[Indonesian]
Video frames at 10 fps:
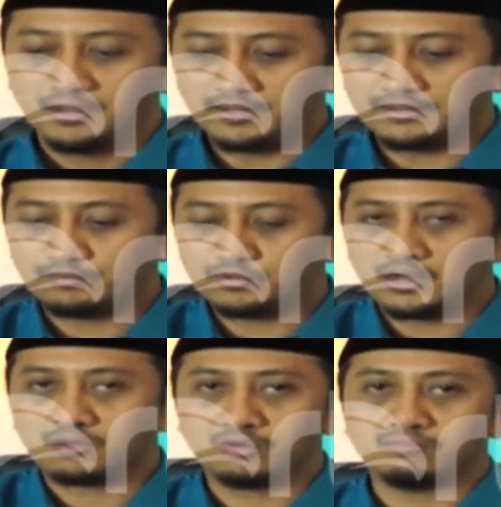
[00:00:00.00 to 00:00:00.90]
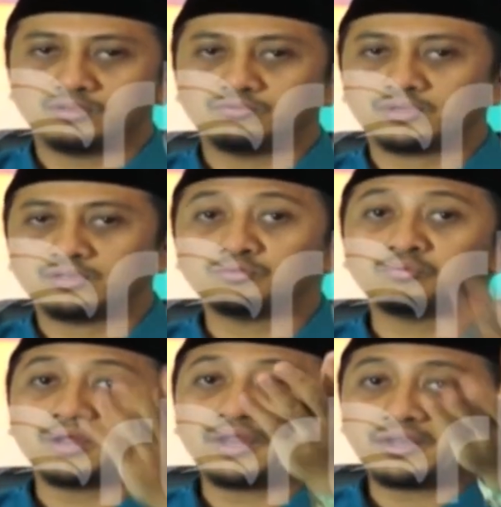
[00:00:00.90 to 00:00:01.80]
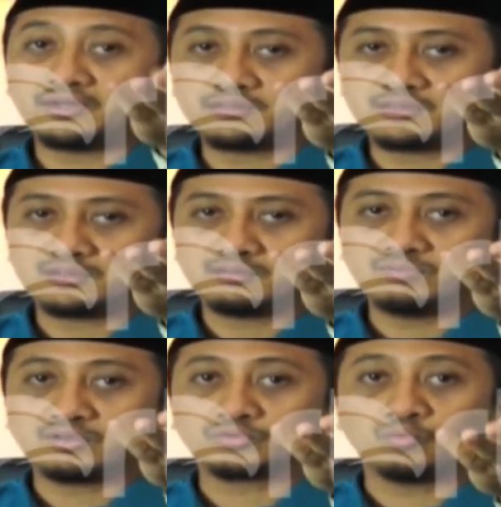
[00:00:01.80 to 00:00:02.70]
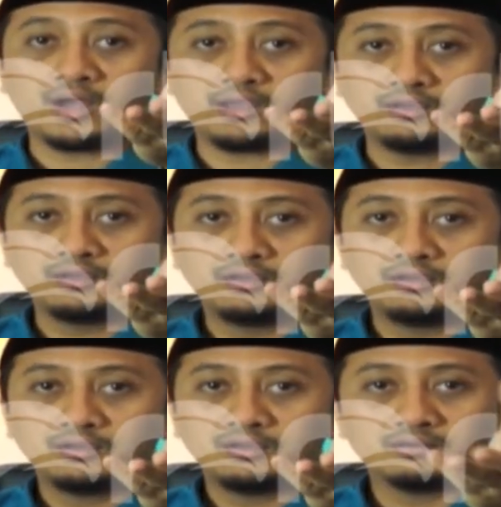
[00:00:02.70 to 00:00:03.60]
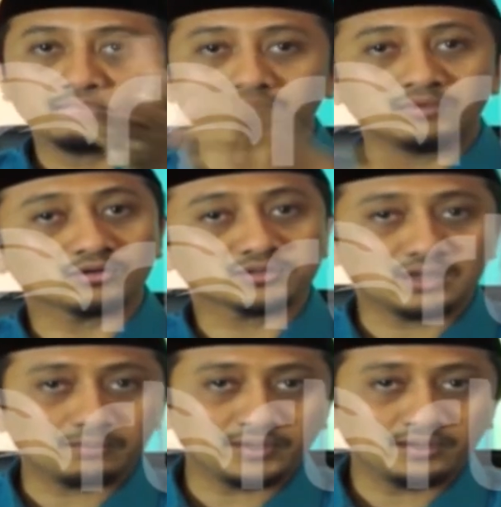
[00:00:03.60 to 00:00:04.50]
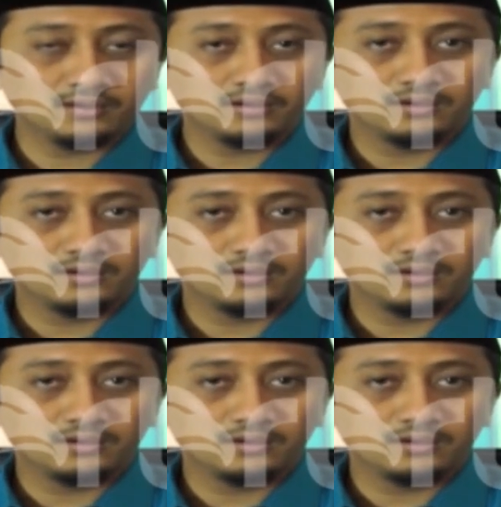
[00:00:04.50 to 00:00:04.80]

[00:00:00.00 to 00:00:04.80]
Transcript: Ente punya ar-Rahman, you can do anything. Because why? Because kenapa?